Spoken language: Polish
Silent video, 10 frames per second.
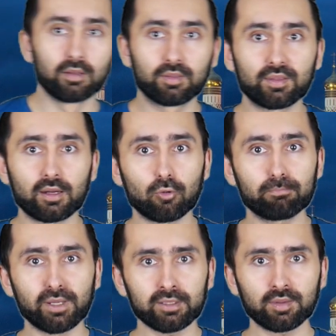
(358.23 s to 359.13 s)
Za
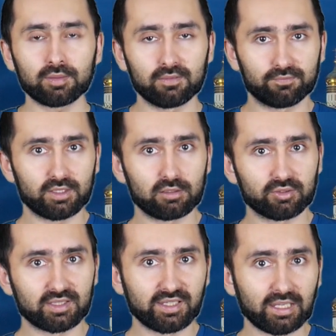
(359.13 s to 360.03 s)
obecny
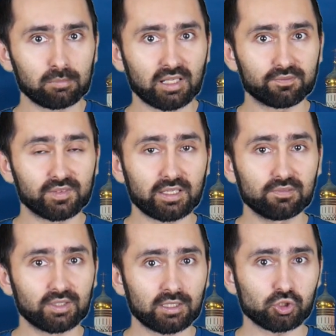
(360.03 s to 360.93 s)
wygląd Kremla w
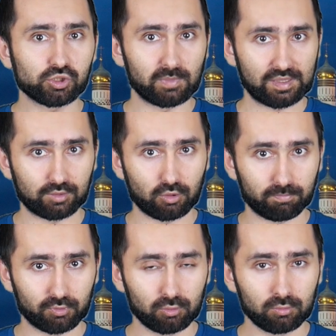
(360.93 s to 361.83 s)
największym
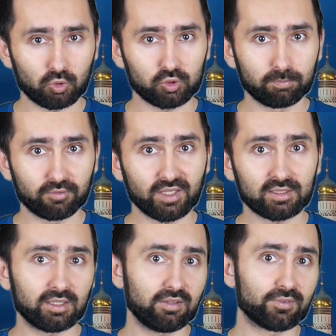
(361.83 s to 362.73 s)
stopniu
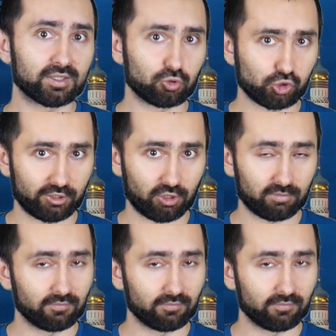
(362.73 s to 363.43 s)
odpowiada Iwan III.